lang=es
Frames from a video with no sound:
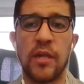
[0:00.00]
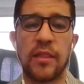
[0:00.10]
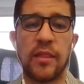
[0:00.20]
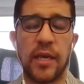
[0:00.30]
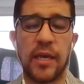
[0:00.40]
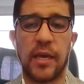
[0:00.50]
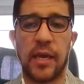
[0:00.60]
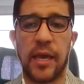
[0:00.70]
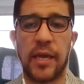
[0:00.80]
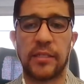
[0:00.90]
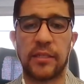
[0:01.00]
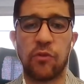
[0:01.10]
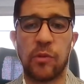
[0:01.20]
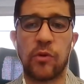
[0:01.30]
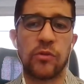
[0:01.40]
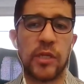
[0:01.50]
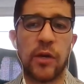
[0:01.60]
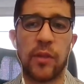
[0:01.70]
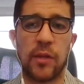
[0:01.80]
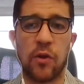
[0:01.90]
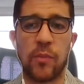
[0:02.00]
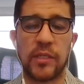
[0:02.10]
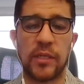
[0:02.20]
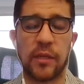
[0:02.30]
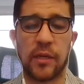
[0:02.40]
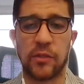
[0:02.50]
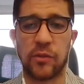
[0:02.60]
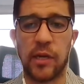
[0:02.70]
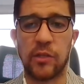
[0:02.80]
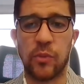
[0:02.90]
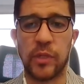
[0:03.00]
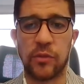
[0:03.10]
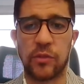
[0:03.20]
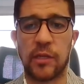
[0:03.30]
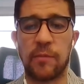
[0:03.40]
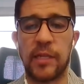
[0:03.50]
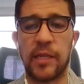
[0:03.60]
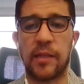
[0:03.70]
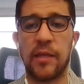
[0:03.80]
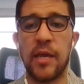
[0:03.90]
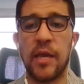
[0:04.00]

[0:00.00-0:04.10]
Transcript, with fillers: de este nuevo Consejo de Normas Internacionales sobre Sostenibilidad.